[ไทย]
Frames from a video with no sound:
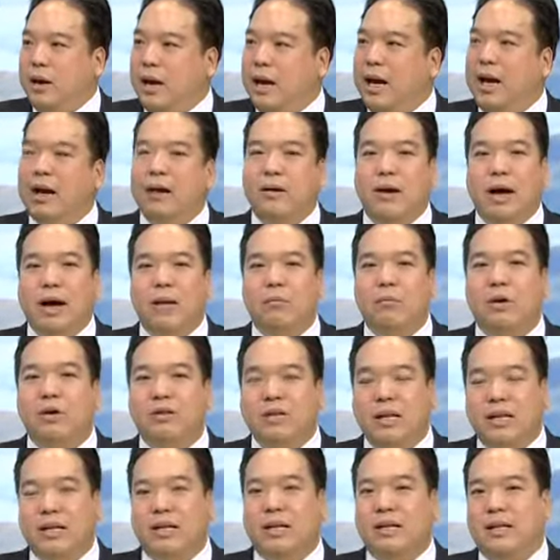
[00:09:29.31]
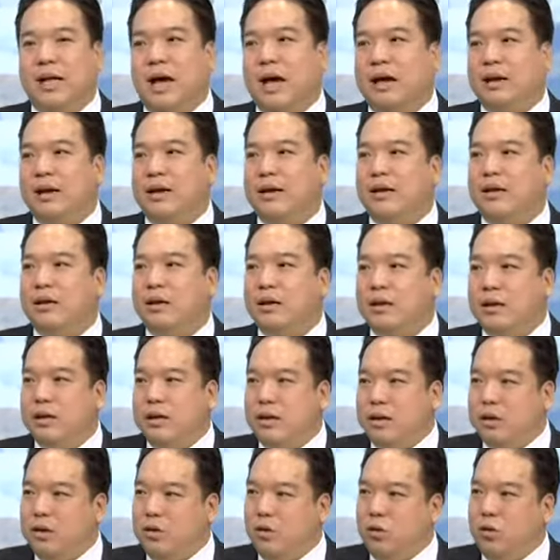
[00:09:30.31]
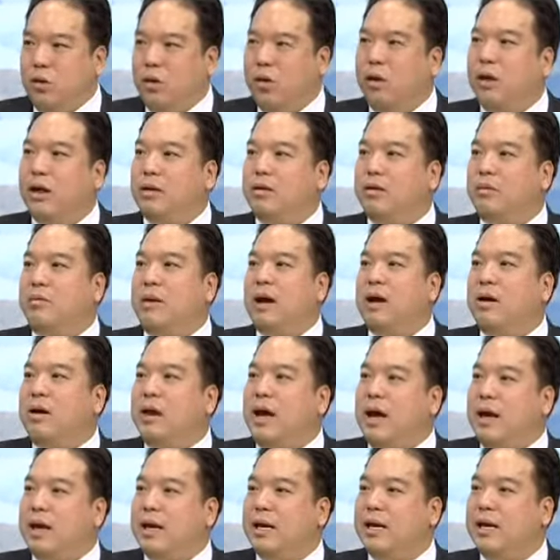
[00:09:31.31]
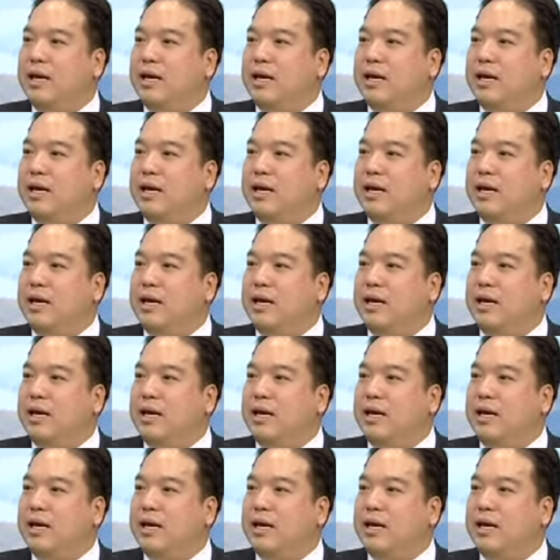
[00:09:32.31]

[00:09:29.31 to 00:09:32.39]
ห้างร้านบริษัทต่างๆเนี่ยครับอยู่นครราชสีมาก็ได้